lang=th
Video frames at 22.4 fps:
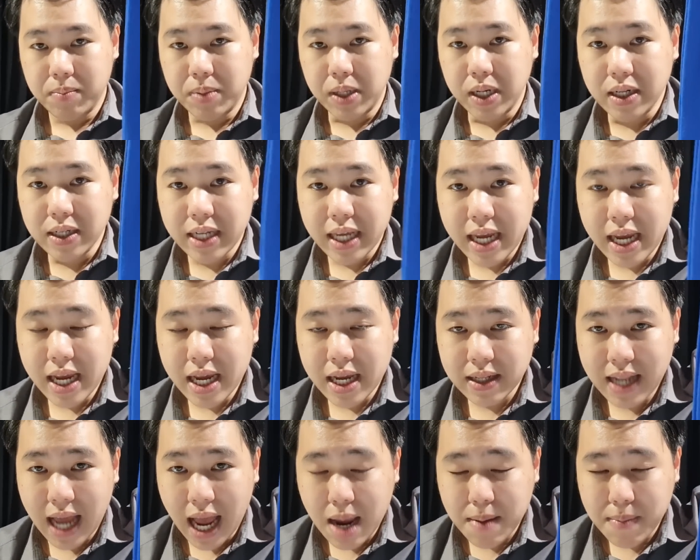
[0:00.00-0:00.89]
บผืน
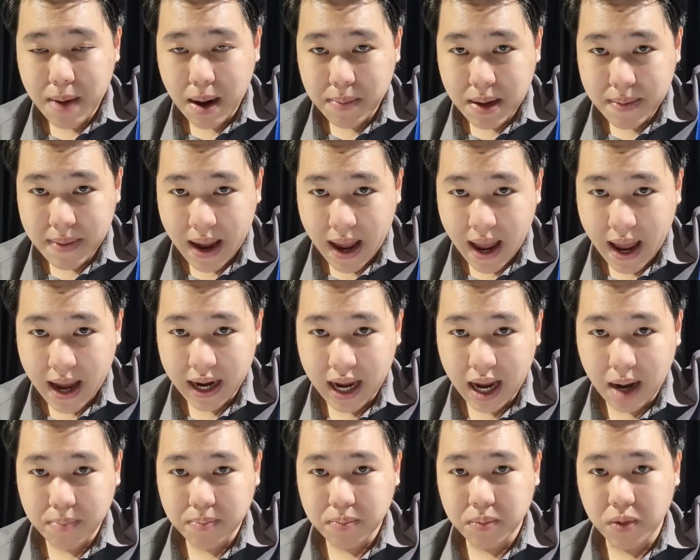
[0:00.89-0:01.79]
นี้ได้มาไม่แพง
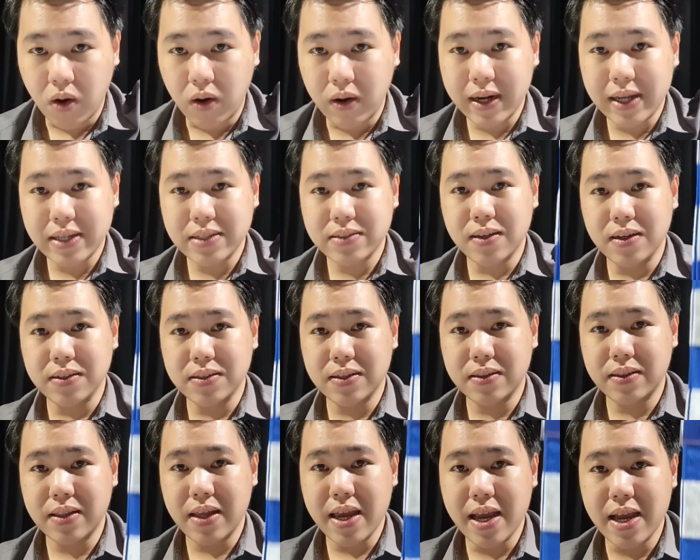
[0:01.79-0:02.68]
ครับของเลสเต
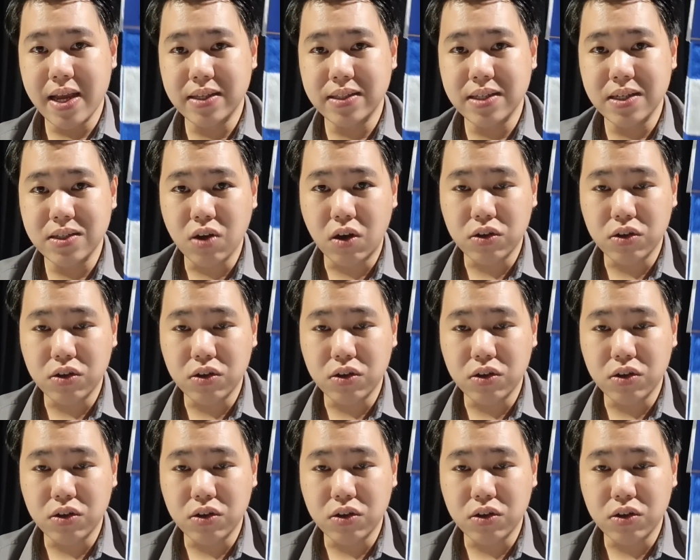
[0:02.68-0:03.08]
อร์ซิตี้จิ้ง